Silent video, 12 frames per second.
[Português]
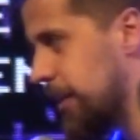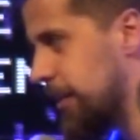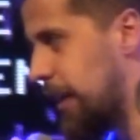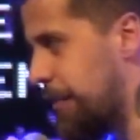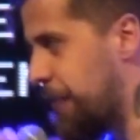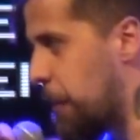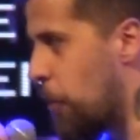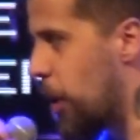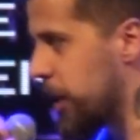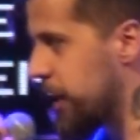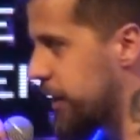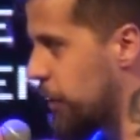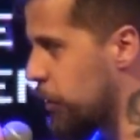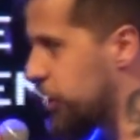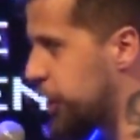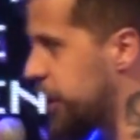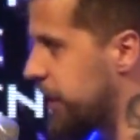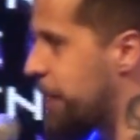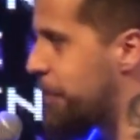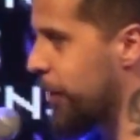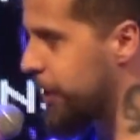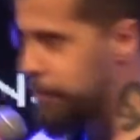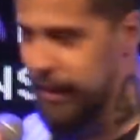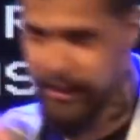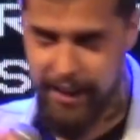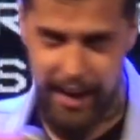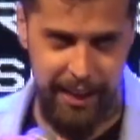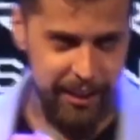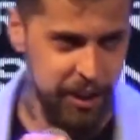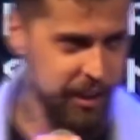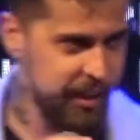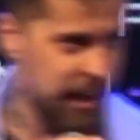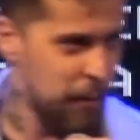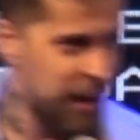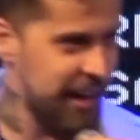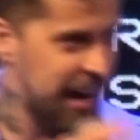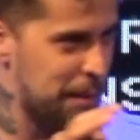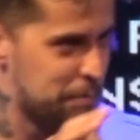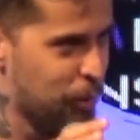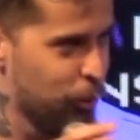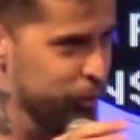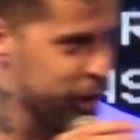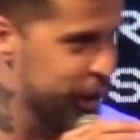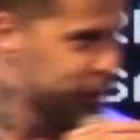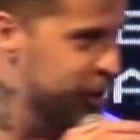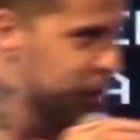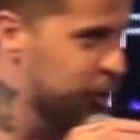da famosa teologia da prosperidade, que é o arcabouço de